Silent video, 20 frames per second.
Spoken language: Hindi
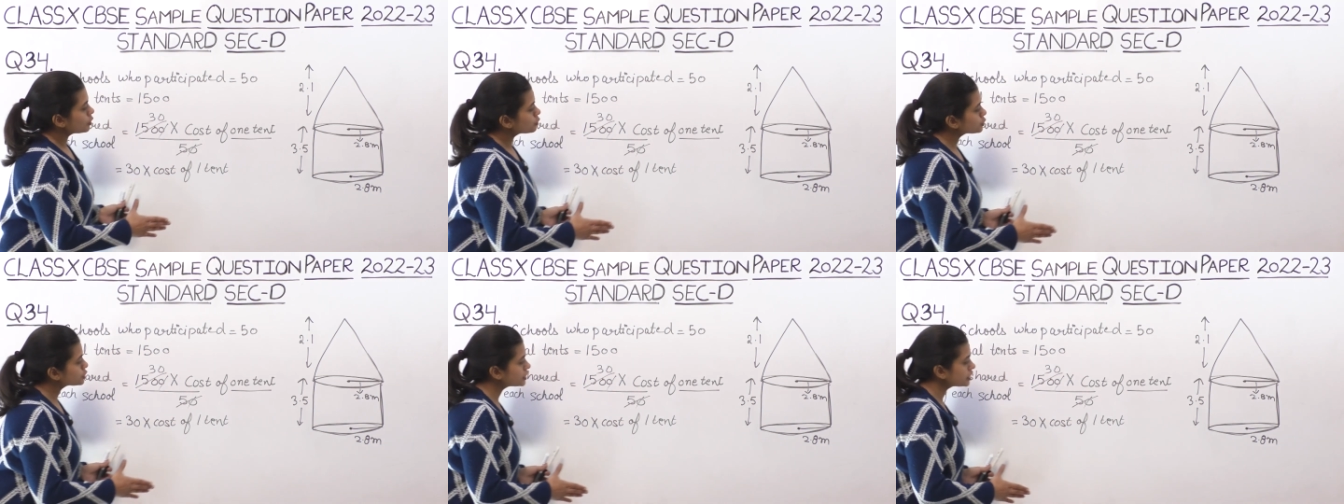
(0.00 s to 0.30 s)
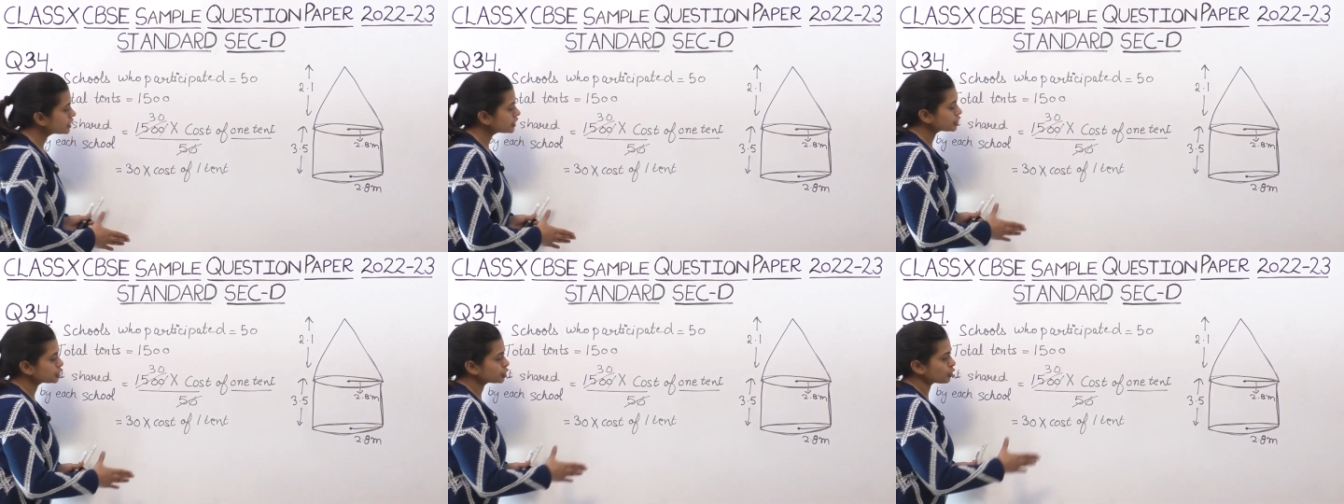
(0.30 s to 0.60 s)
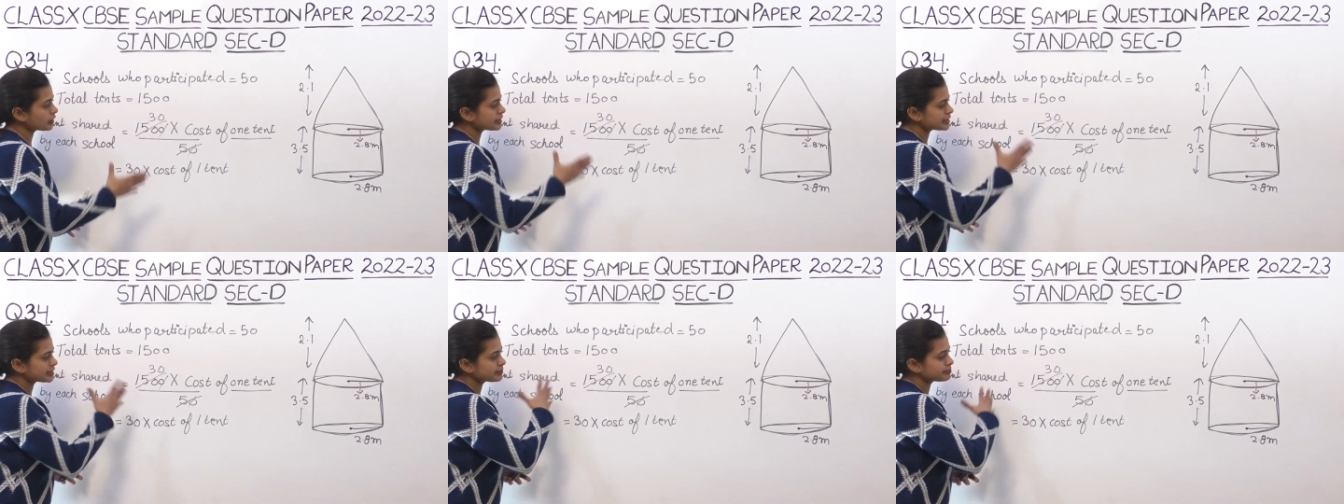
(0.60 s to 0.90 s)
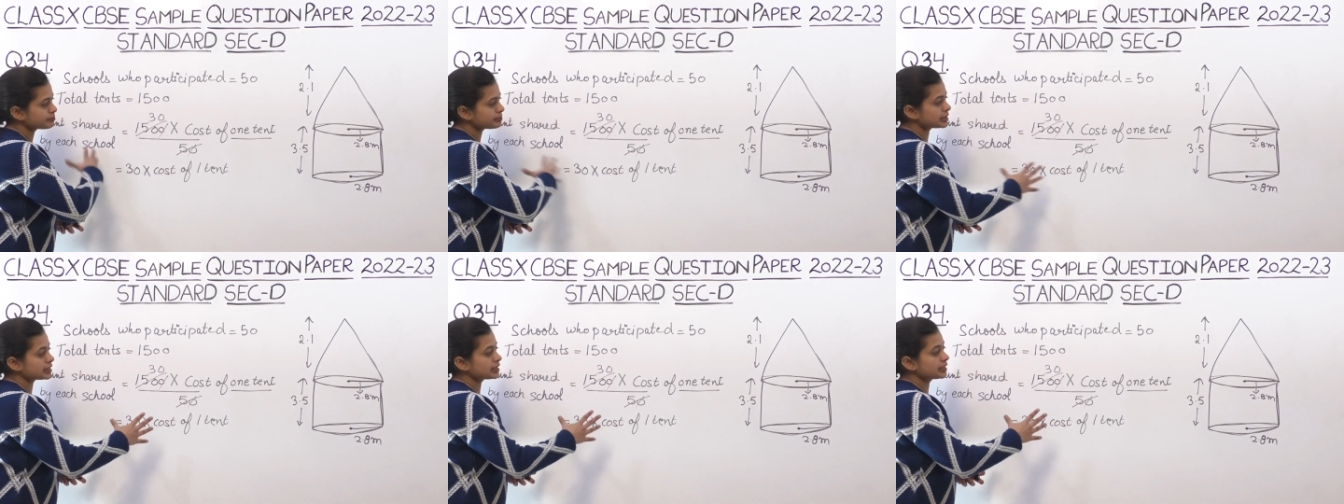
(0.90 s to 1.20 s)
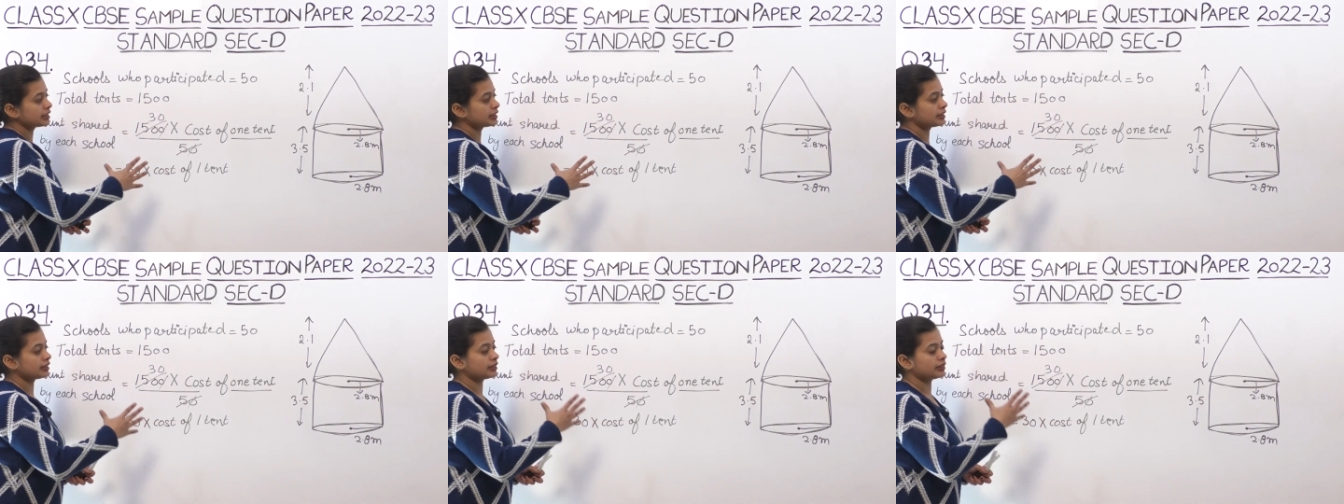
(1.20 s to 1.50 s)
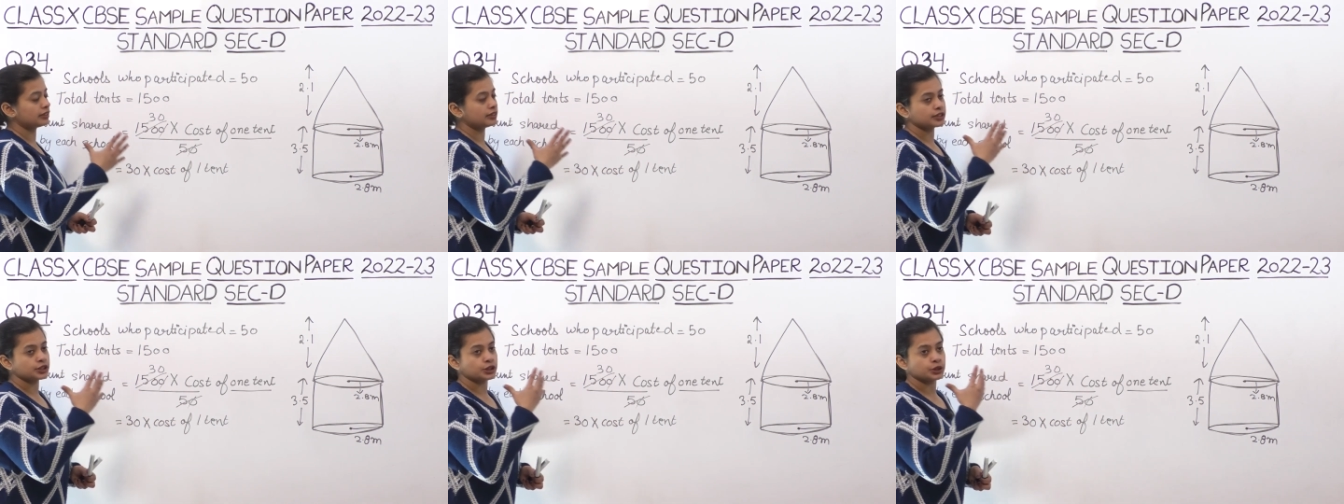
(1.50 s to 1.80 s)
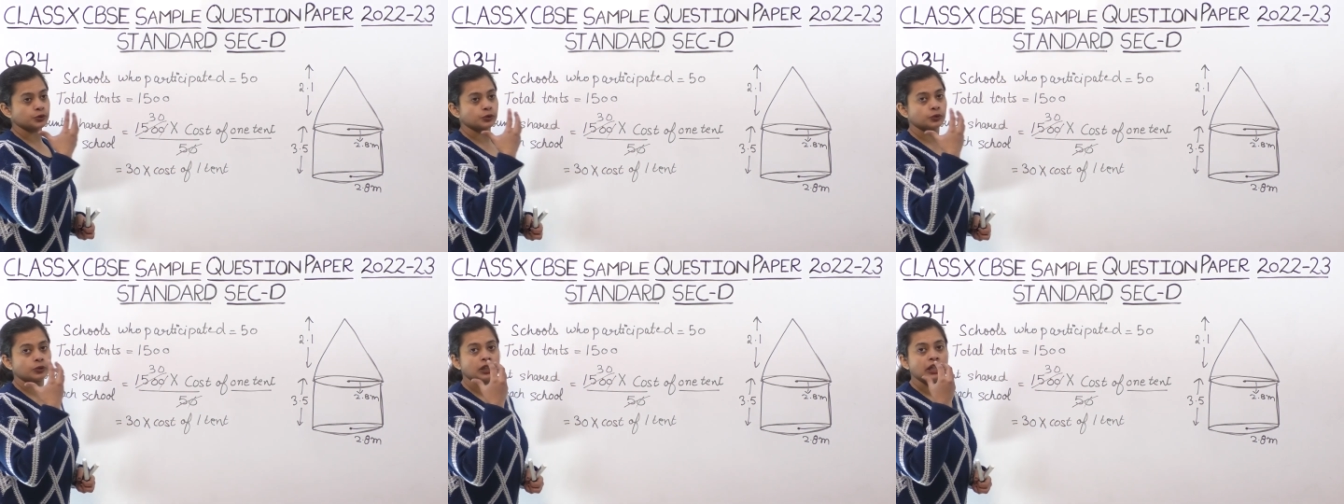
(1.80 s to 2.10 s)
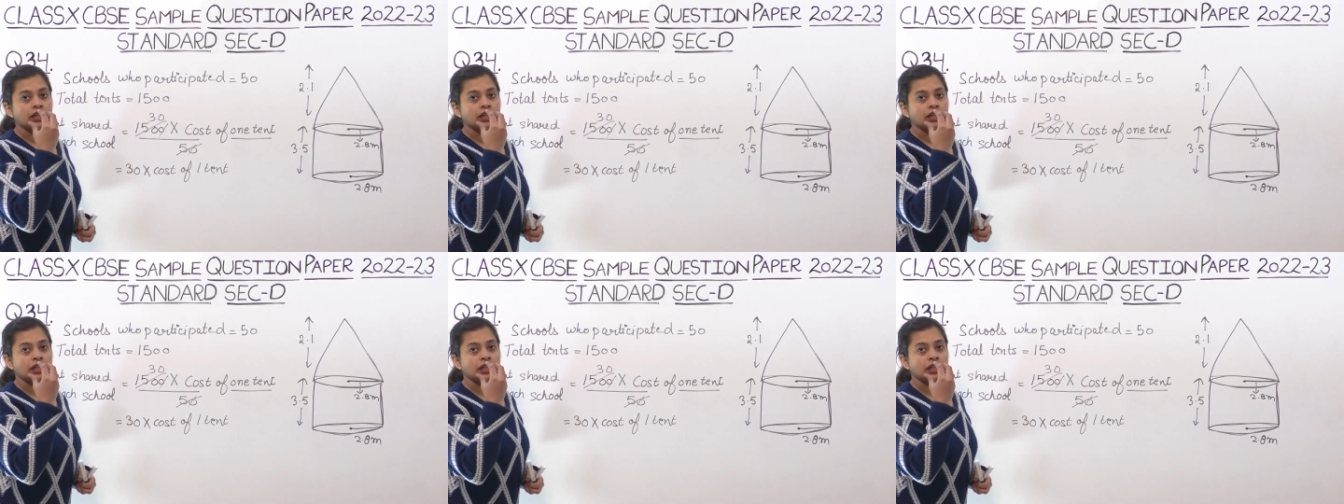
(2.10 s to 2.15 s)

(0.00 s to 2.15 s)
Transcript: उसी का शॉर्ट सिंपल जो